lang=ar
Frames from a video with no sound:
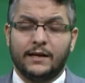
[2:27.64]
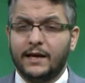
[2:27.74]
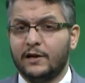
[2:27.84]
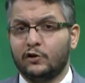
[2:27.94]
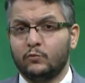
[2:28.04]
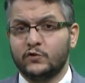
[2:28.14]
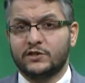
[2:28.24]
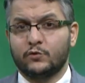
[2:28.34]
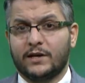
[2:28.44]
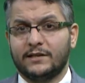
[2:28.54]
نهاية
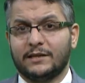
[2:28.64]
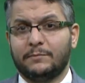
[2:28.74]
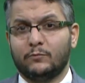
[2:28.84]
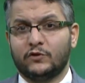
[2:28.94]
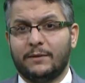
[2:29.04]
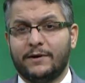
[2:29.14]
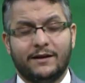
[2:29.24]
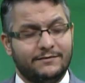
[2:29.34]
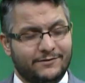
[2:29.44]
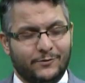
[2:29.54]
الموجز شكرا لطيب
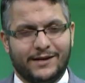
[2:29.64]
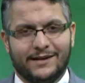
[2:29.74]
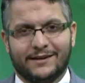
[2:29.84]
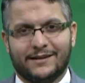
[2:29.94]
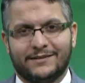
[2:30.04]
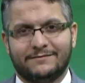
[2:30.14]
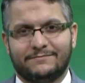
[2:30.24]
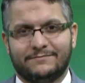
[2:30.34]
المتابعة وإلى اللقاء